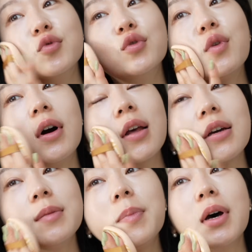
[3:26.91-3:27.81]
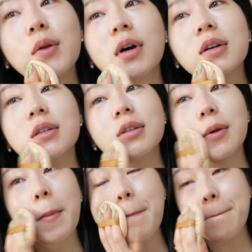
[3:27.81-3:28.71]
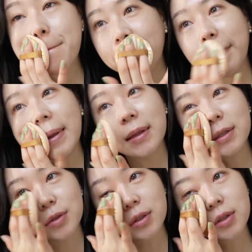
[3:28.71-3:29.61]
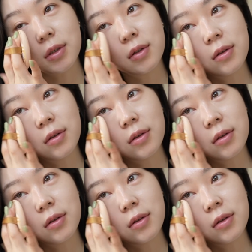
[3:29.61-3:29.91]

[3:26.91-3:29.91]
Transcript: 물광의 끝판왕을 만날 수 있어요.